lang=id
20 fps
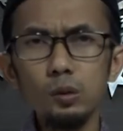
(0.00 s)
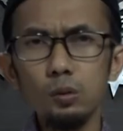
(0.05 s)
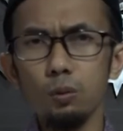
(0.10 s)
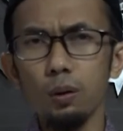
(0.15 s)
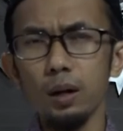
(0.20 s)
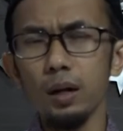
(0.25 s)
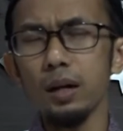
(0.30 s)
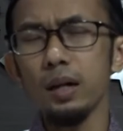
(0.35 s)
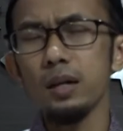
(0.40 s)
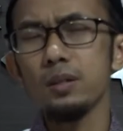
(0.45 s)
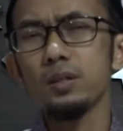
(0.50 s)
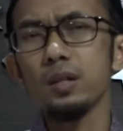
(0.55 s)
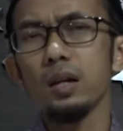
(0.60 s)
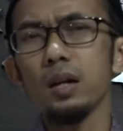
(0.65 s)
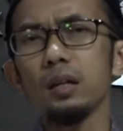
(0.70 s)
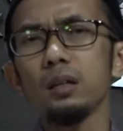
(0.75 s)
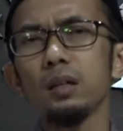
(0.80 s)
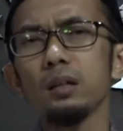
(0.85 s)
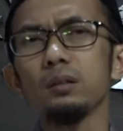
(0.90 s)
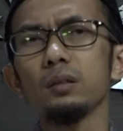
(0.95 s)
"Wala
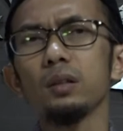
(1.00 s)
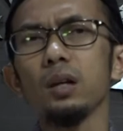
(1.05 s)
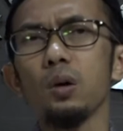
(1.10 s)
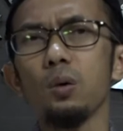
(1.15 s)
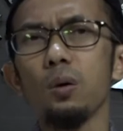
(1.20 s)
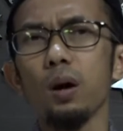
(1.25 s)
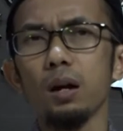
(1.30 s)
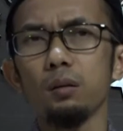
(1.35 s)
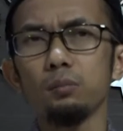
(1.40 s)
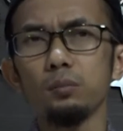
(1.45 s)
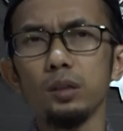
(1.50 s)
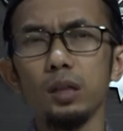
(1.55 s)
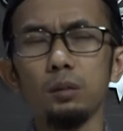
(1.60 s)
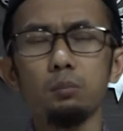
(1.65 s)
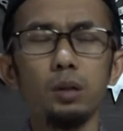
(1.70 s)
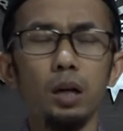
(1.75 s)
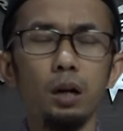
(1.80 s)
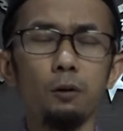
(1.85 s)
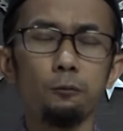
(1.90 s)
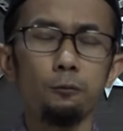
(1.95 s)
zadallahu
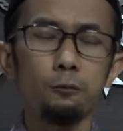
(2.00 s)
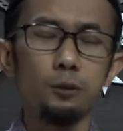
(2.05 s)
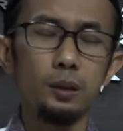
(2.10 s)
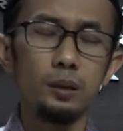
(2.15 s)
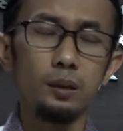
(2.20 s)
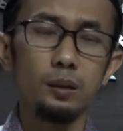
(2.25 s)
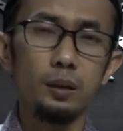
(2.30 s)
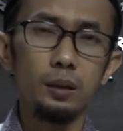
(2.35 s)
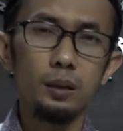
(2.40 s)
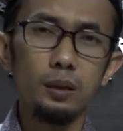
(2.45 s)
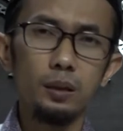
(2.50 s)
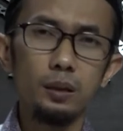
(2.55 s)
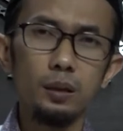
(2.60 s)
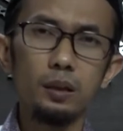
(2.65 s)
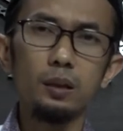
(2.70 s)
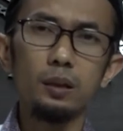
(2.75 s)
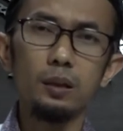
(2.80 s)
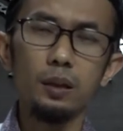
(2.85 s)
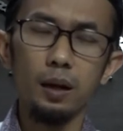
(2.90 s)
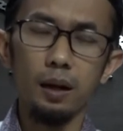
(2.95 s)
abdan bi'afwin
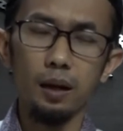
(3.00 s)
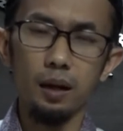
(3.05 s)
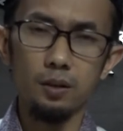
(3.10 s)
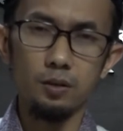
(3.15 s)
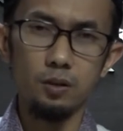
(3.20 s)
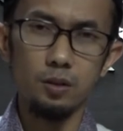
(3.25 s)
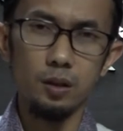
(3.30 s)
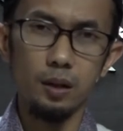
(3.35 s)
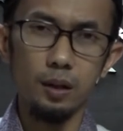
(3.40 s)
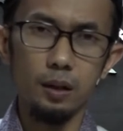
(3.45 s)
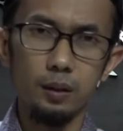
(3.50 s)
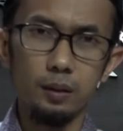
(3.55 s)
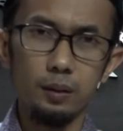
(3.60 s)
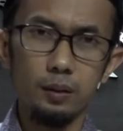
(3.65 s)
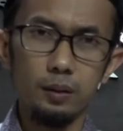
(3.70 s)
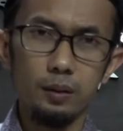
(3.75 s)
illa azza."